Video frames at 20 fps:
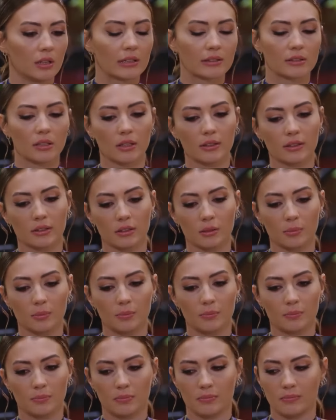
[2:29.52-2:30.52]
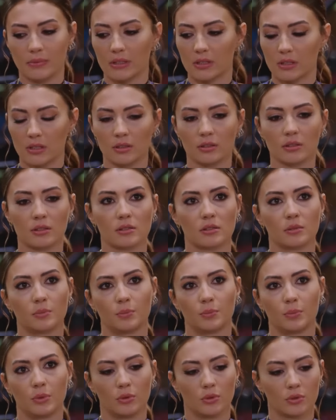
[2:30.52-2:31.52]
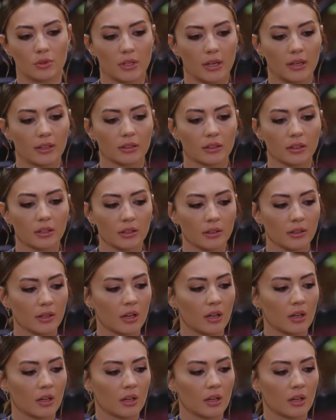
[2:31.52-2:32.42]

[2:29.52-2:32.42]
أنطاليا وبفندق خمس نجوم كمان